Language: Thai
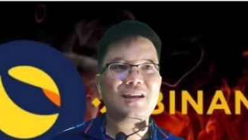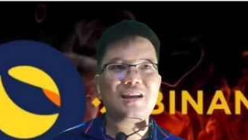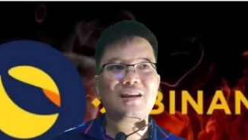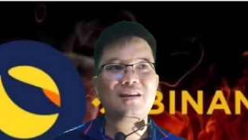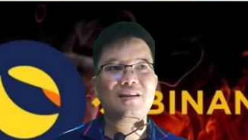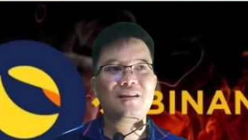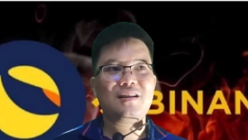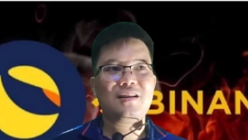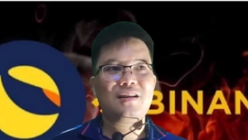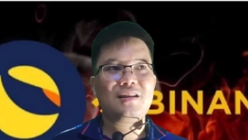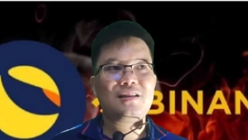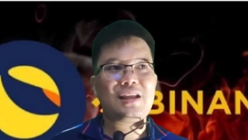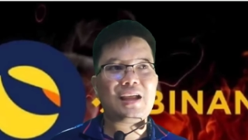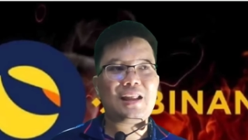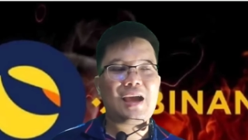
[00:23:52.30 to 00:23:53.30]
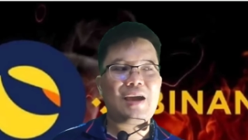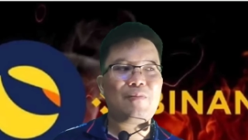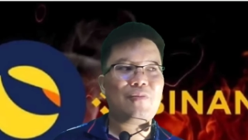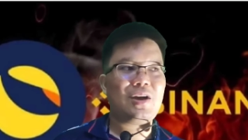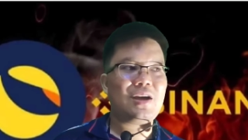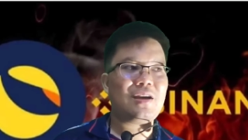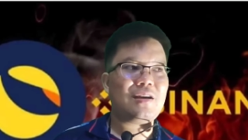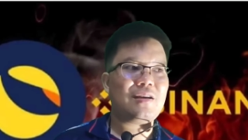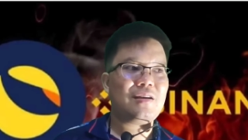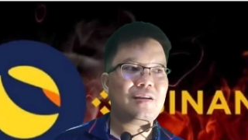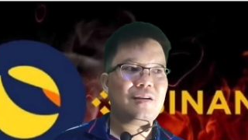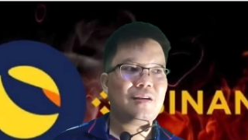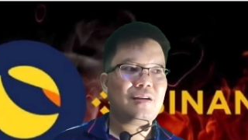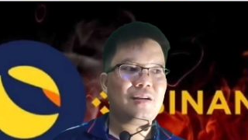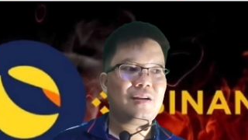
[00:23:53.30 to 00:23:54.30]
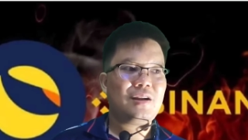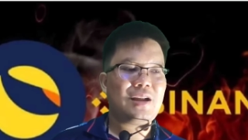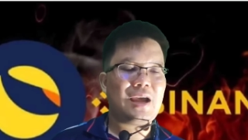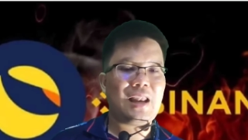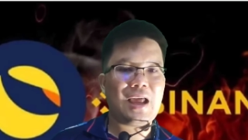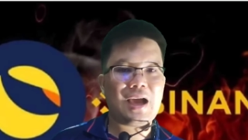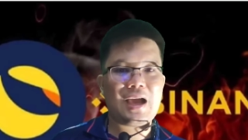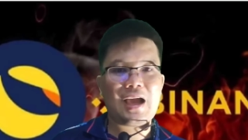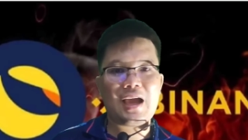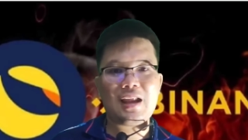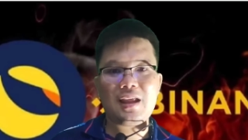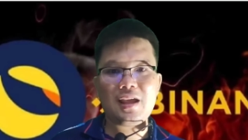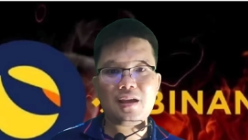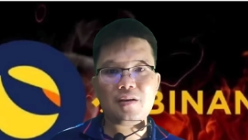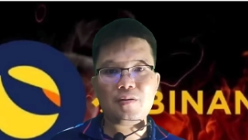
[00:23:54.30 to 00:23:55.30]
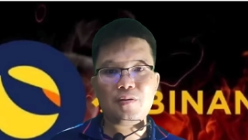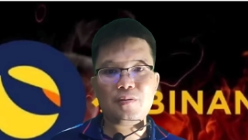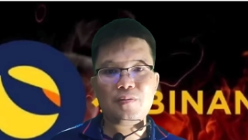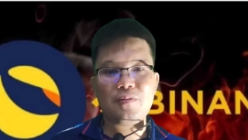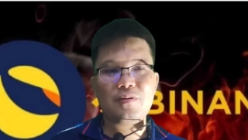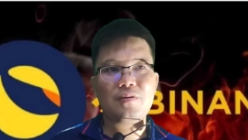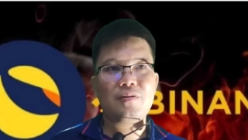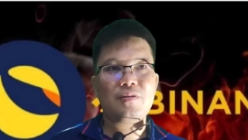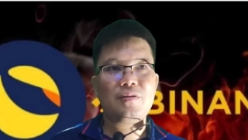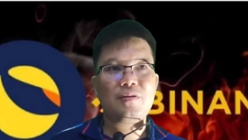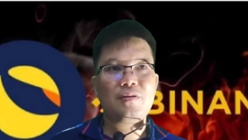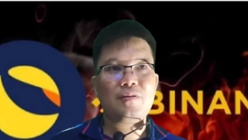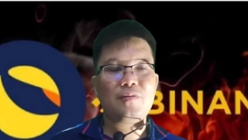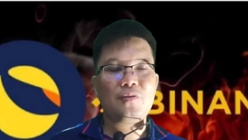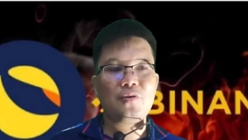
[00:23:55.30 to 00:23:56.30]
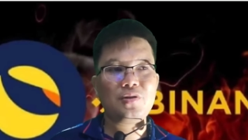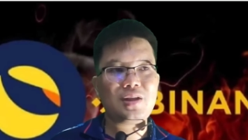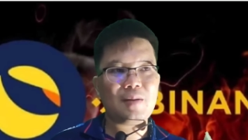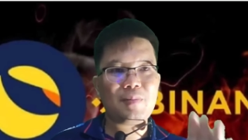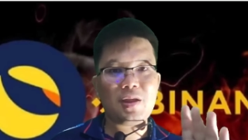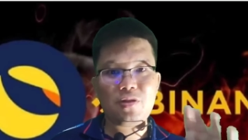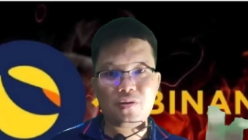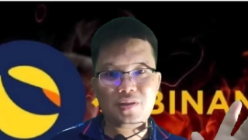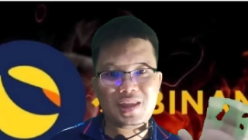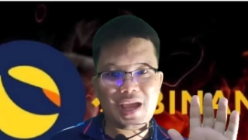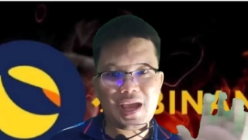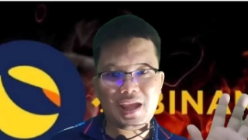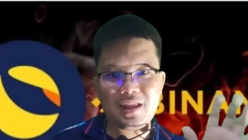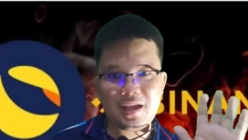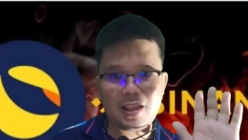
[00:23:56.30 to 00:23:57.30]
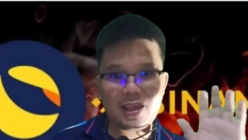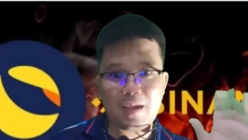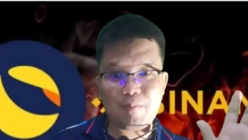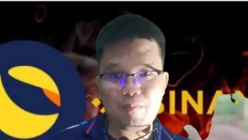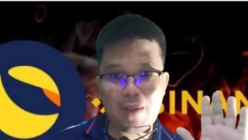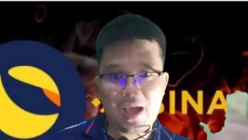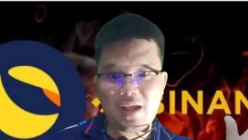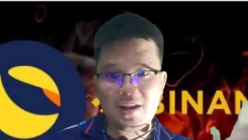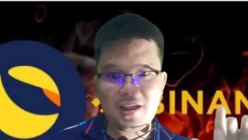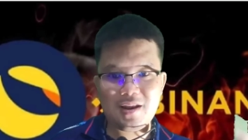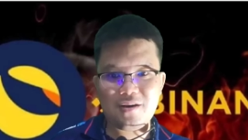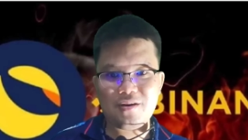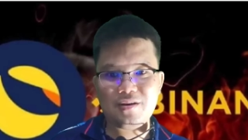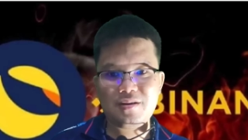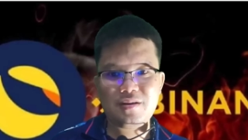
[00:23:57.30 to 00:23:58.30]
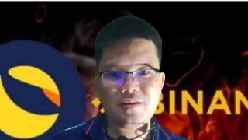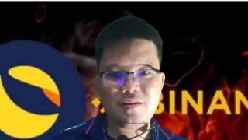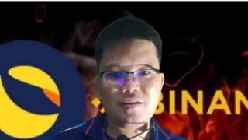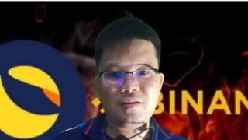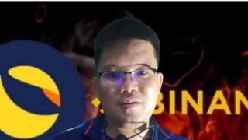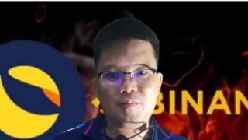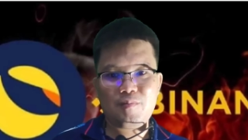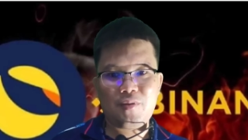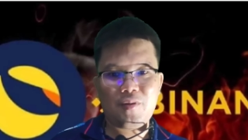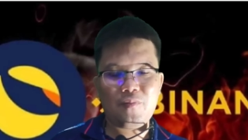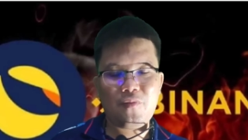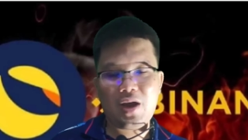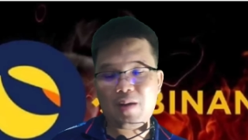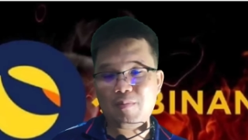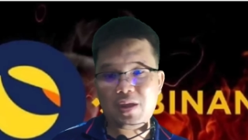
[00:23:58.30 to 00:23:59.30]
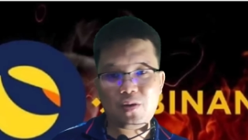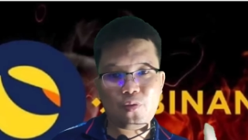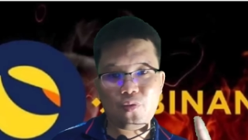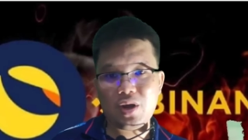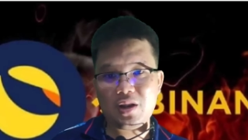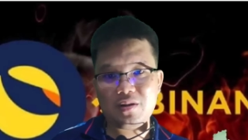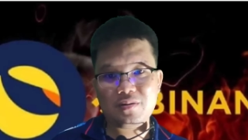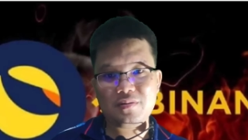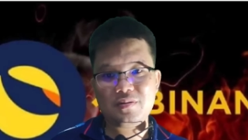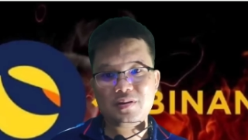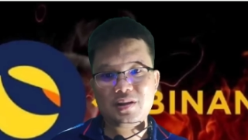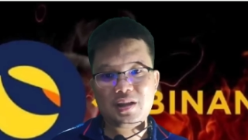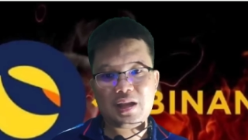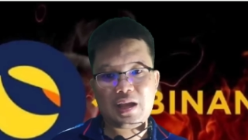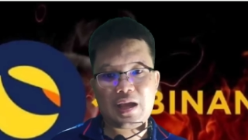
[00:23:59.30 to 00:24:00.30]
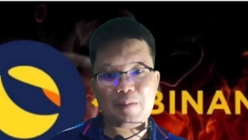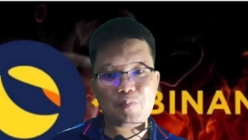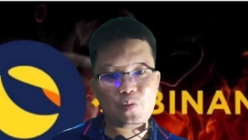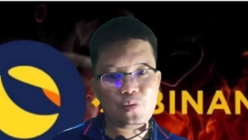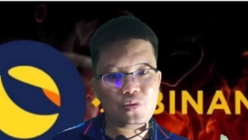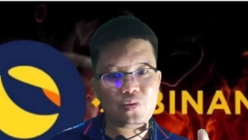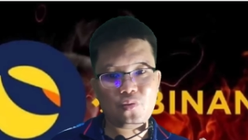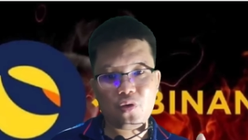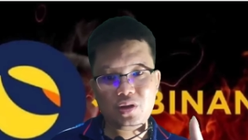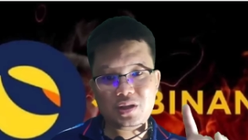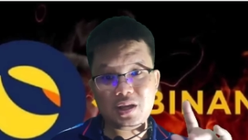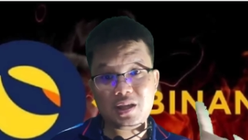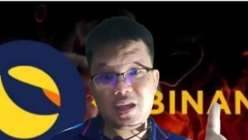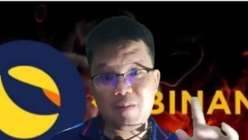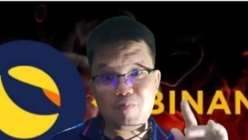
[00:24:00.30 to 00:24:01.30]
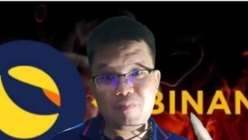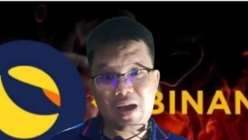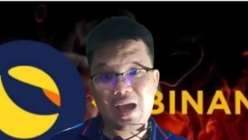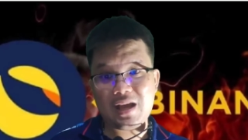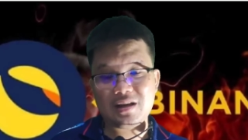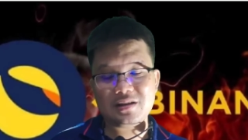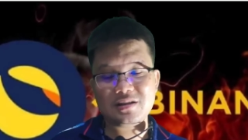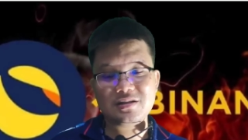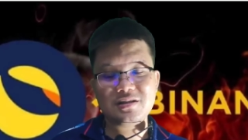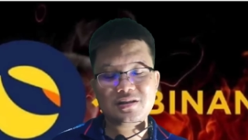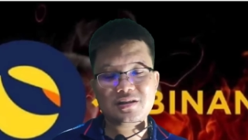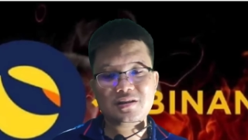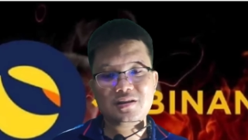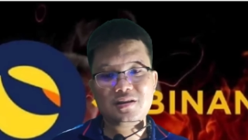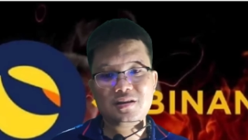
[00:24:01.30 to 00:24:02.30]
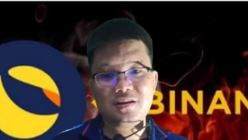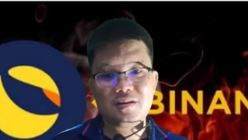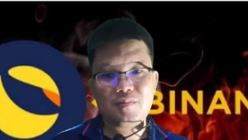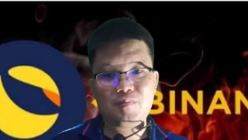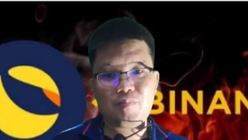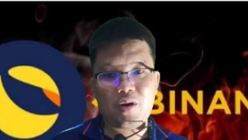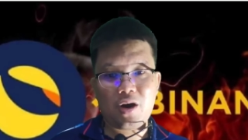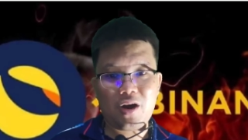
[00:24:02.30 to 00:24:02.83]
นะแต่ถามว่าในราคาเนี้ยคุณจะไม่สนใจจะเก็บบ้างเลยเหรอผมว่าไม่ควรนะครับคุณควรจะเก็บบ้างเพ